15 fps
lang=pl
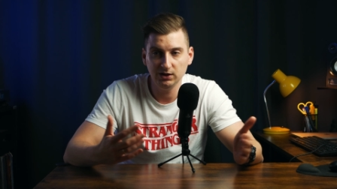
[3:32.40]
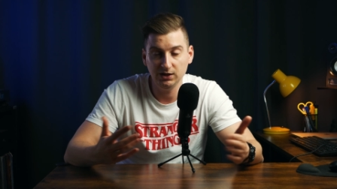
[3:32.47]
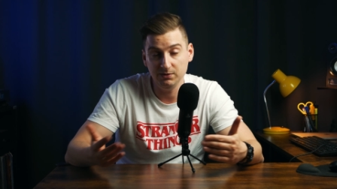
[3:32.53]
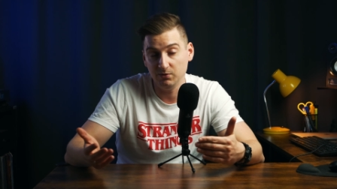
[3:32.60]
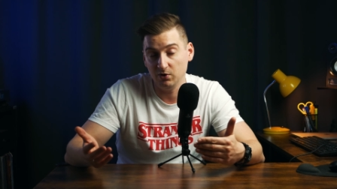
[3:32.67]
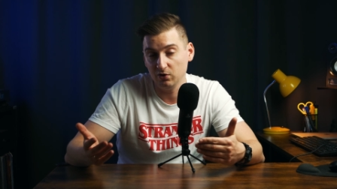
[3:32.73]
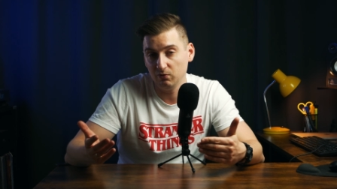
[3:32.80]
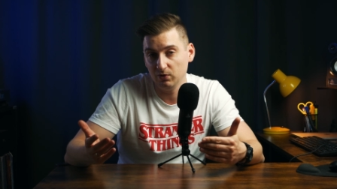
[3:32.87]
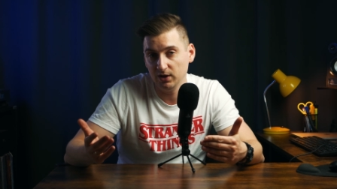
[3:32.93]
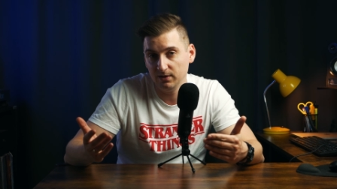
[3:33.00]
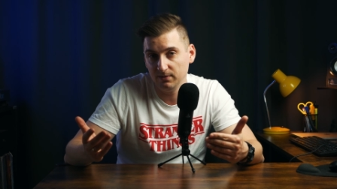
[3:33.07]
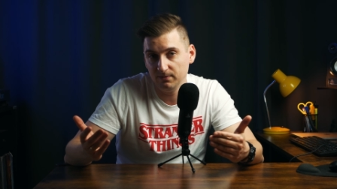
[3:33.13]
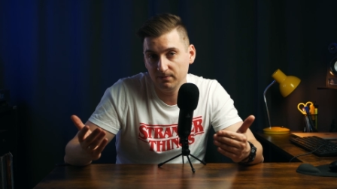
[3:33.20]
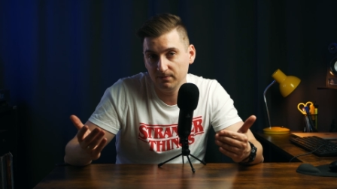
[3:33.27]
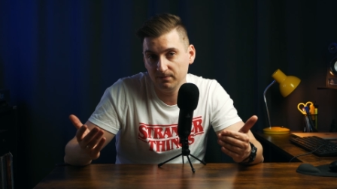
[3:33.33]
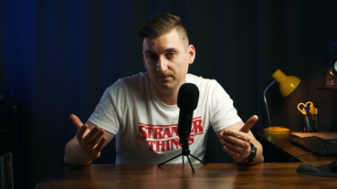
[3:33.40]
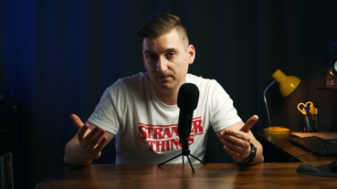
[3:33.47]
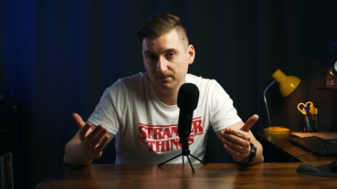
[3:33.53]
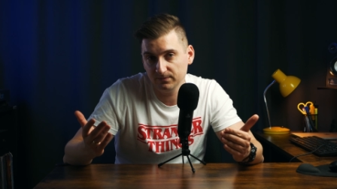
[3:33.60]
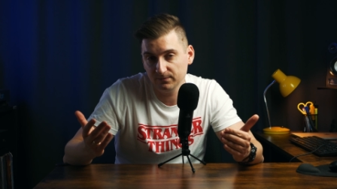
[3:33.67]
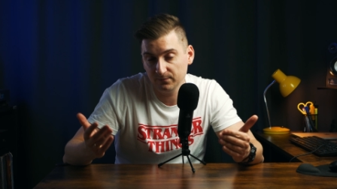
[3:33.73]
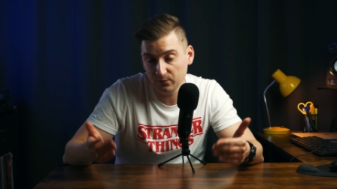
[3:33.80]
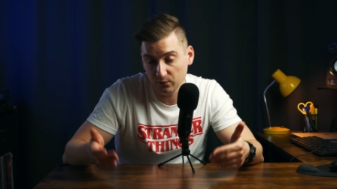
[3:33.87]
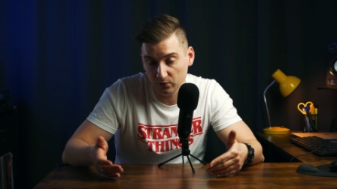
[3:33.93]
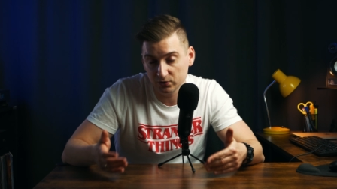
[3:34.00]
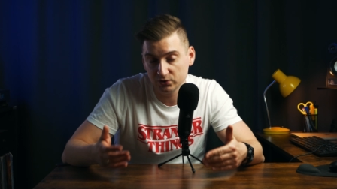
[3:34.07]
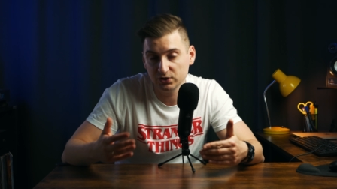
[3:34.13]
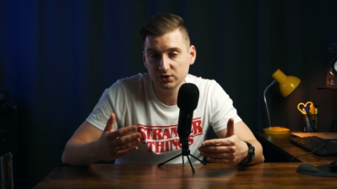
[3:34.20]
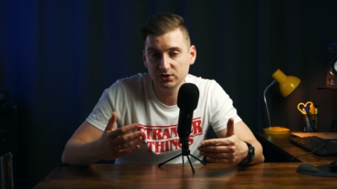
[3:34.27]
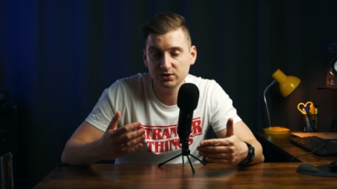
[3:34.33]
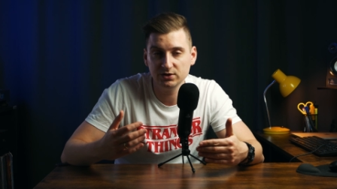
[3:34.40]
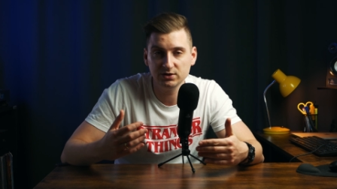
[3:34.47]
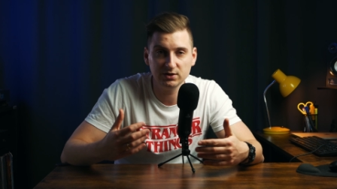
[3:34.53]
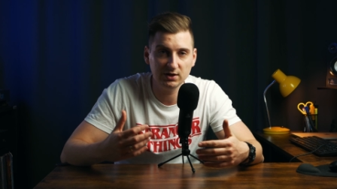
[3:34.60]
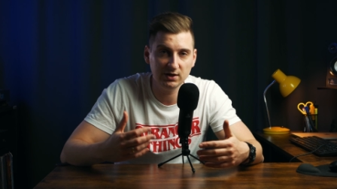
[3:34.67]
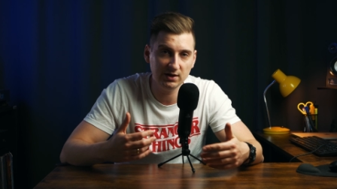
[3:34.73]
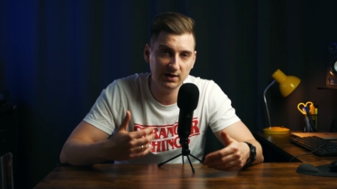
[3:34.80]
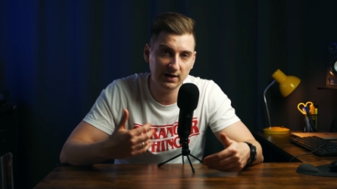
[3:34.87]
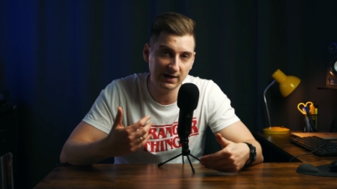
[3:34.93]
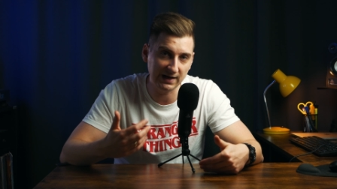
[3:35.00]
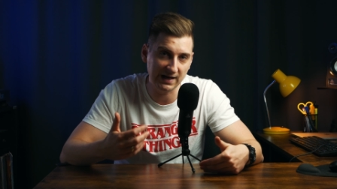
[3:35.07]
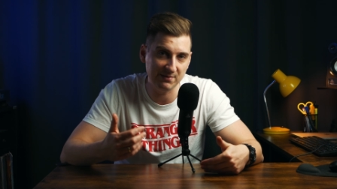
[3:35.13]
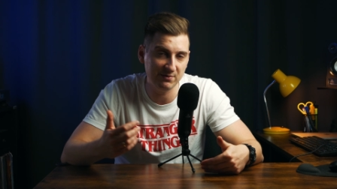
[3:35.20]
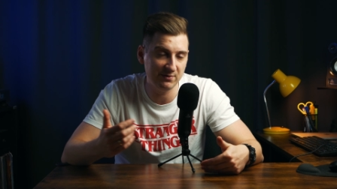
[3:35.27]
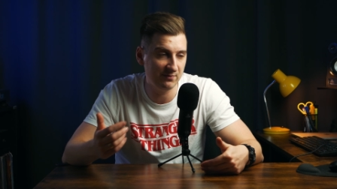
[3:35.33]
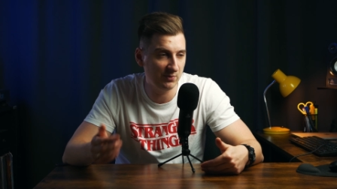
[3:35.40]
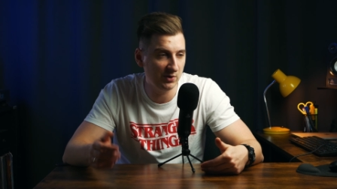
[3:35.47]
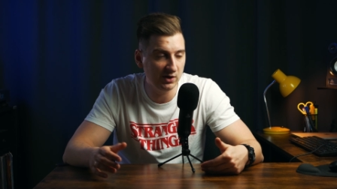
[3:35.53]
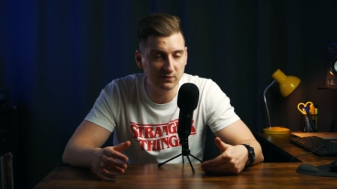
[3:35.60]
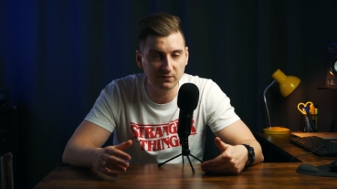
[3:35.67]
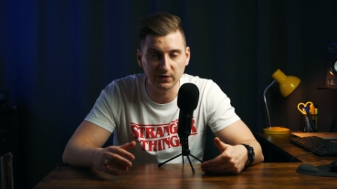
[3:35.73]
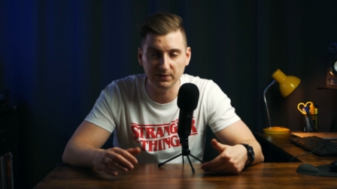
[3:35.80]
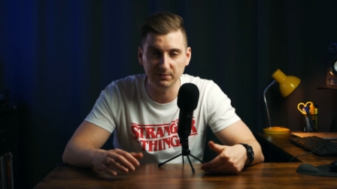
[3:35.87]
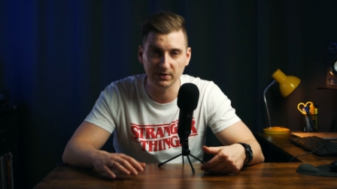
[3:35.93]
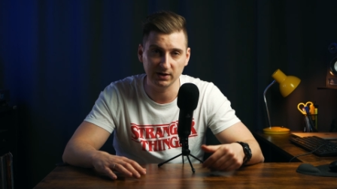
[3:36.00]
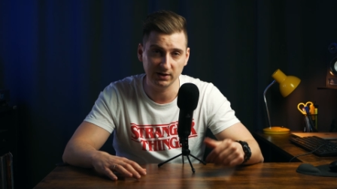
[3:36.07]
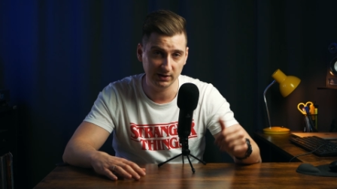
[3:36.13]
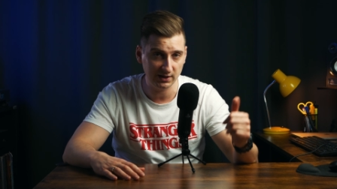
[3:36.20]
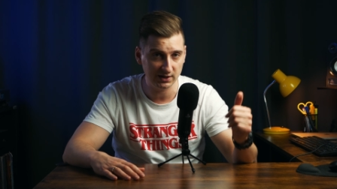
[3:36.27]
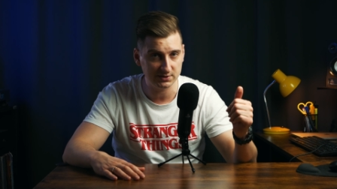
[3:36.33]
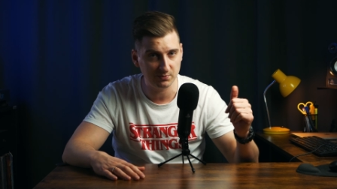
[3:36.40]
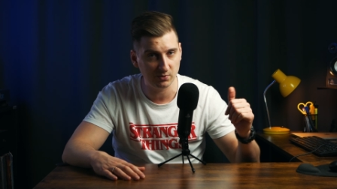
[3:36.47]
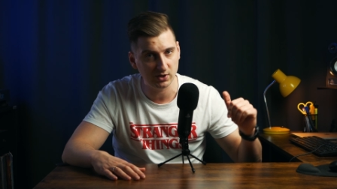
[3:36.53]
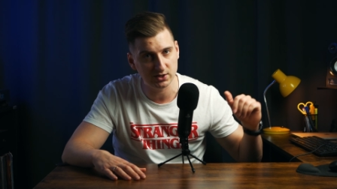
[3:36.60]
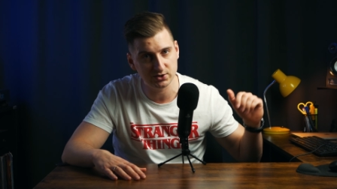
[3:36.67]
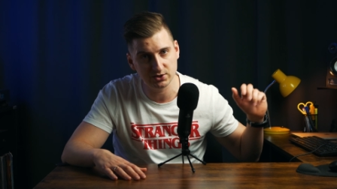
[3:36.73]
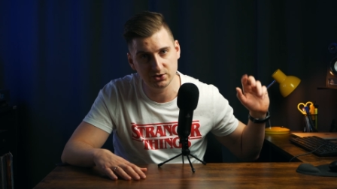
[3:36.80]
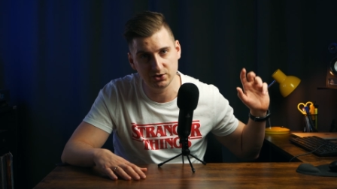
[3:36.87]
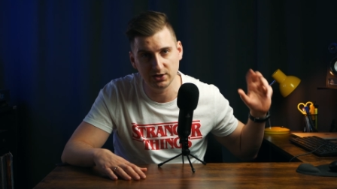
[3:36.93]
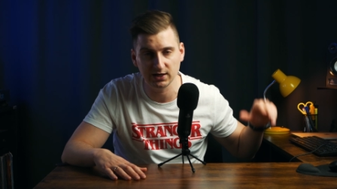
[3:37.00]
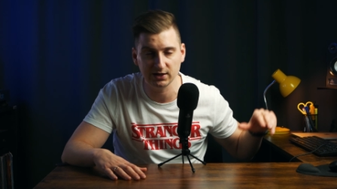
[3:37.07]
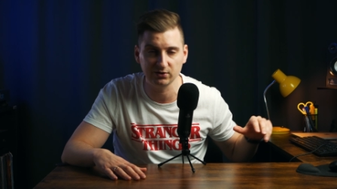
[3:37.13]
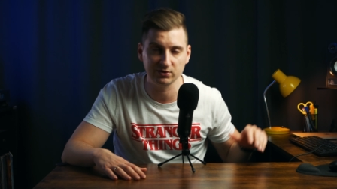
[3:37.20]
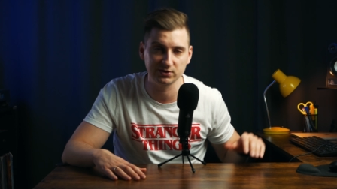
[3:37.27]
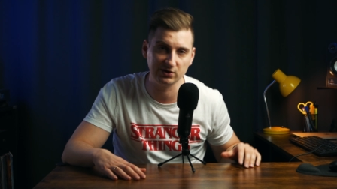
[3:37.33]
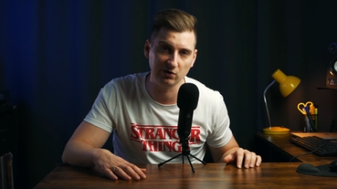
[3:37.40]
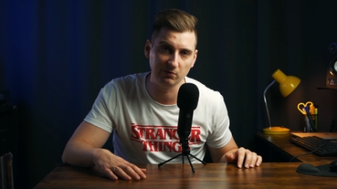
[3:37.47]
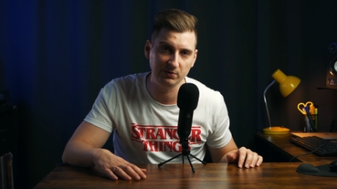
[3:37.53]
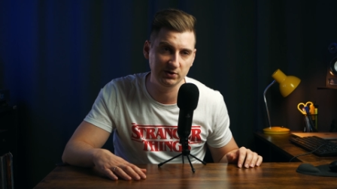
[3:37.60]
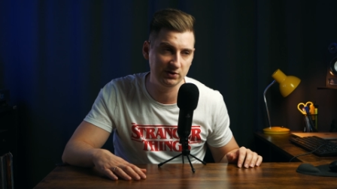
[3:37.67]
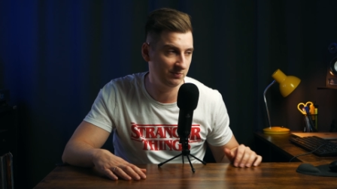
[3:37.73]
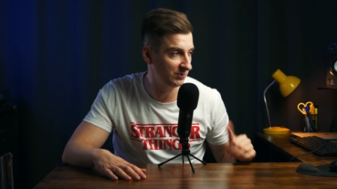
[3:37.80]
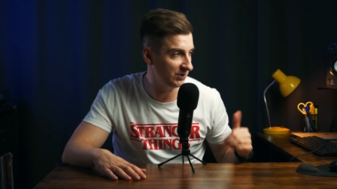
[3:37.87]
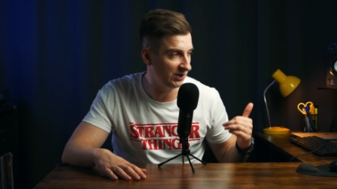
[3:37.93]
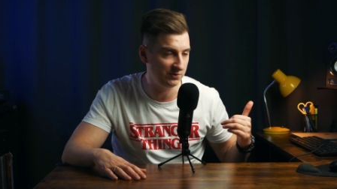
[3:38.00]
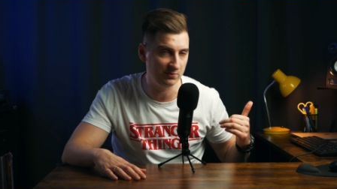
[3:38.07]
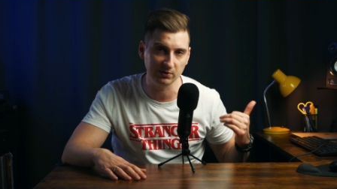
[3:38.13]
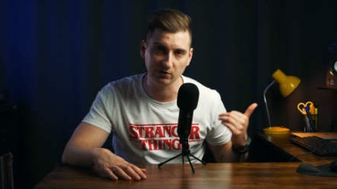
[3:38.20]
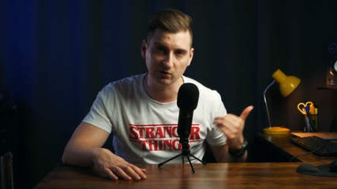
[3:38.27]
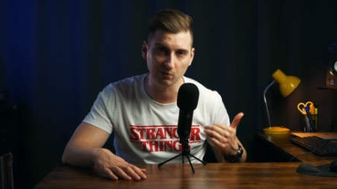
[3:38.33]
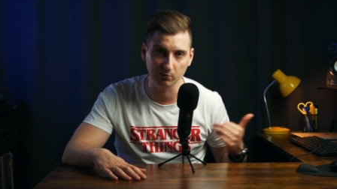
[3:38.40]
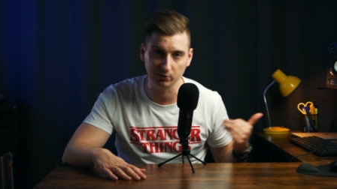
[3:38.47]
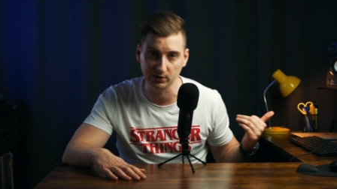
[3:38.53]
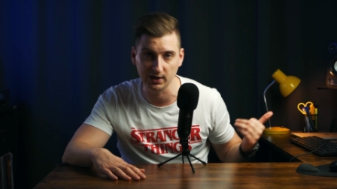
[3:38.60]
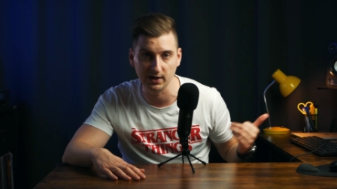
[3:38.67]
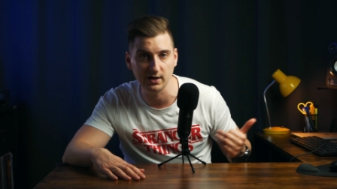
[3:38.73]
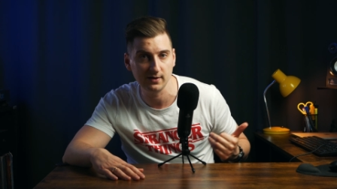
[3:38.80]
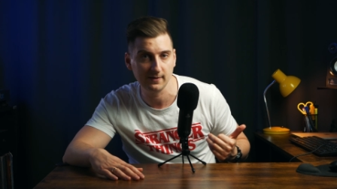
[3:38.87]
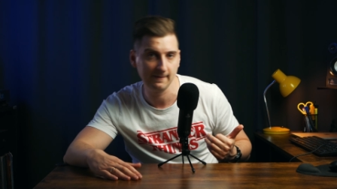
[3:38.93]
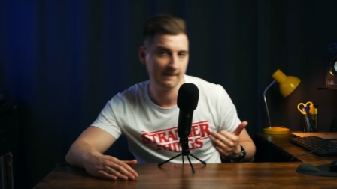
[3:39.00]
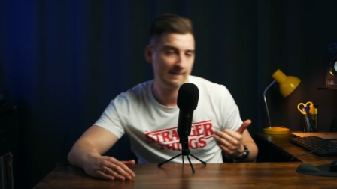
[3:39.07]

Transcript: i mogłem włączyć e, reklamy w moich filmach. I teraz pokażę Ci jak to zrobić. Przejdźmy do komputera.